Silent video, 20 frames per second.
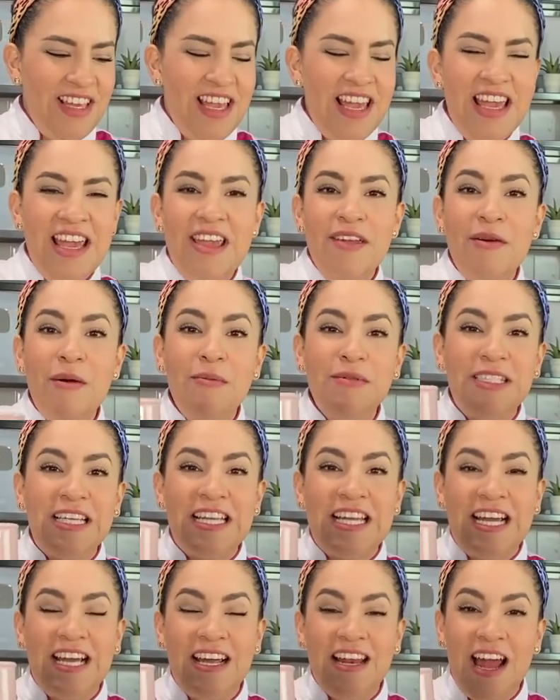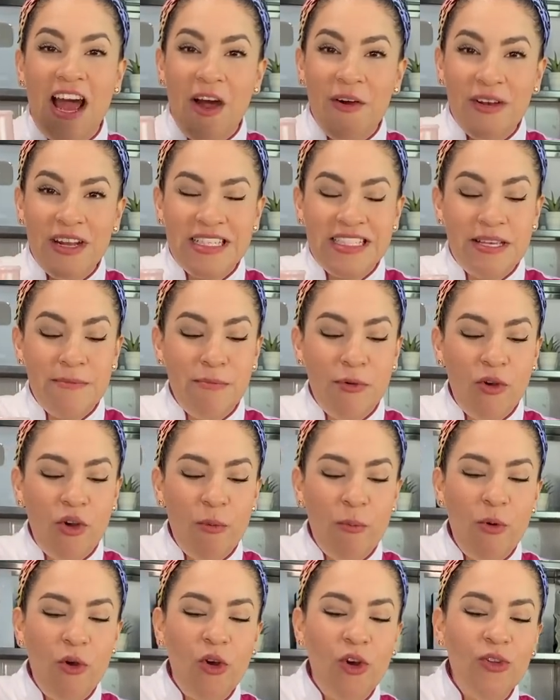Y vamos a agregar ahora sí poco a
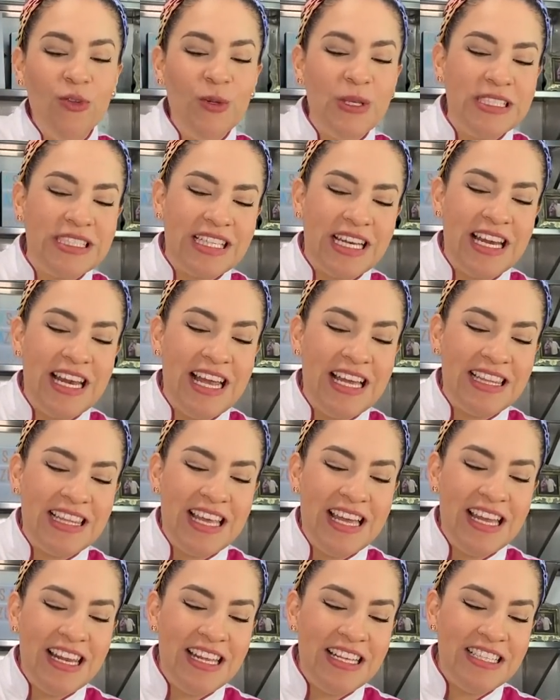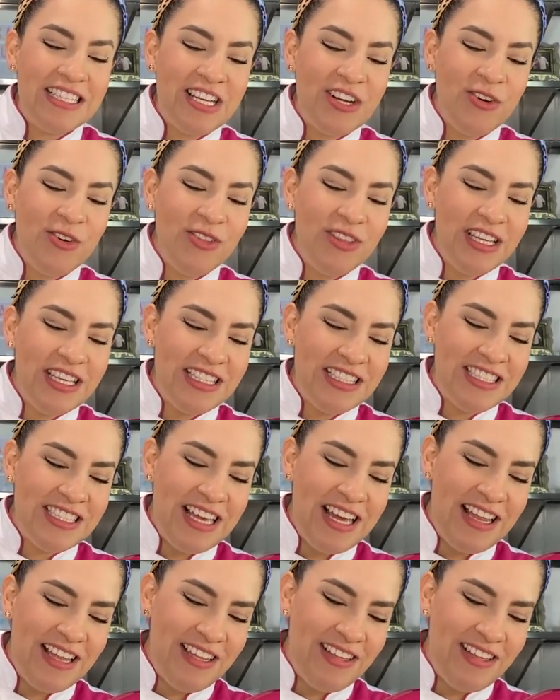poco nuestra lata de leche condensada.